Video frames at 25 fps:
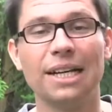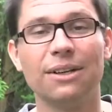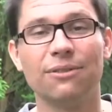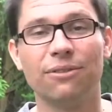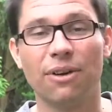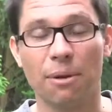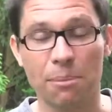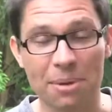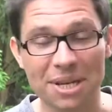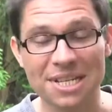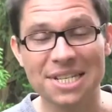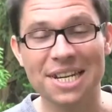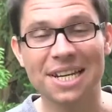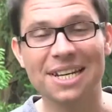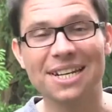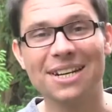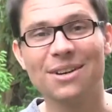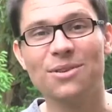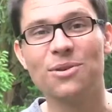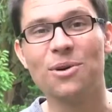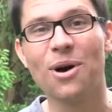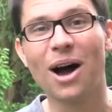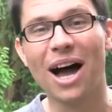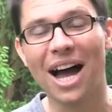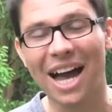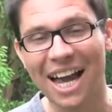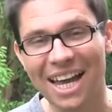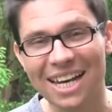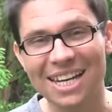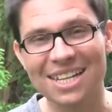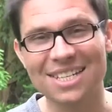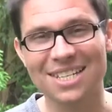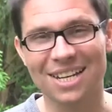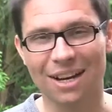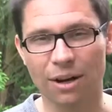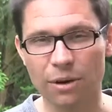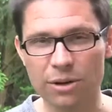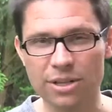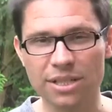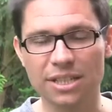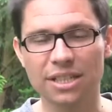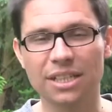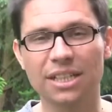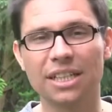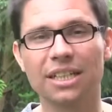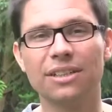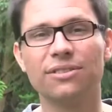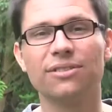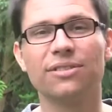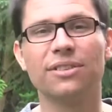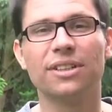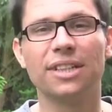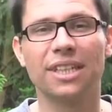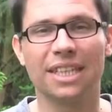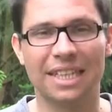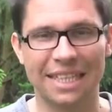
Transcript: verbessern. Nur eines rausgegriffen,